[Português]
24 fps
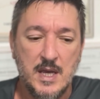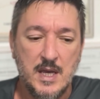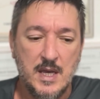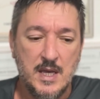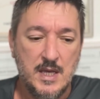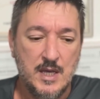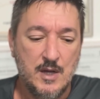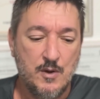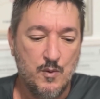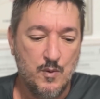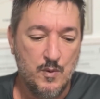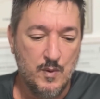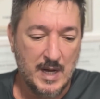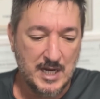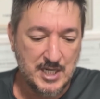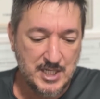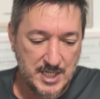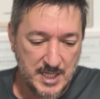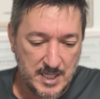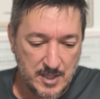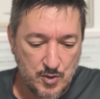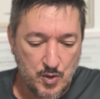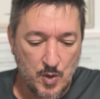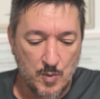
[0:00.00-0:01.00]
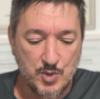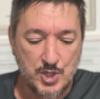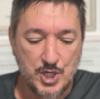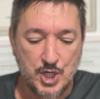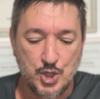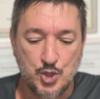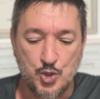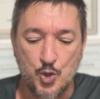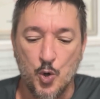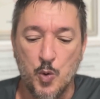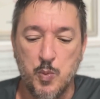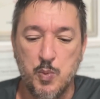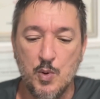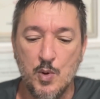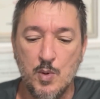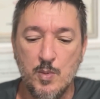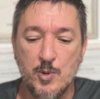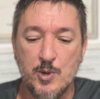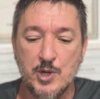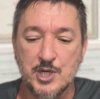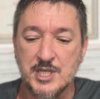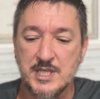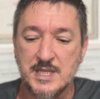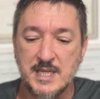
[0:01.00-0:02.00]
E a gente, como gestor
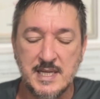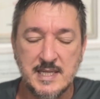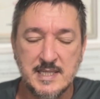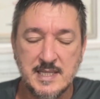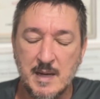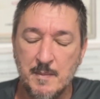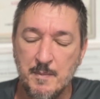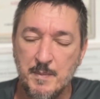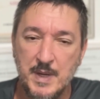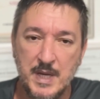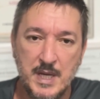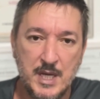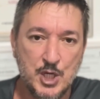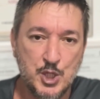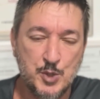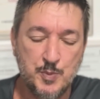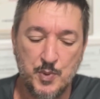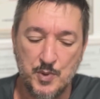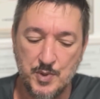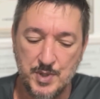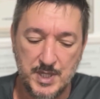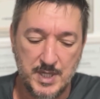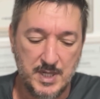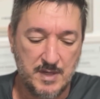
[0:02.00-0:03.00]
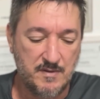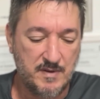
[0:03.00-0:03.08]
público, a gente tem que saber responder,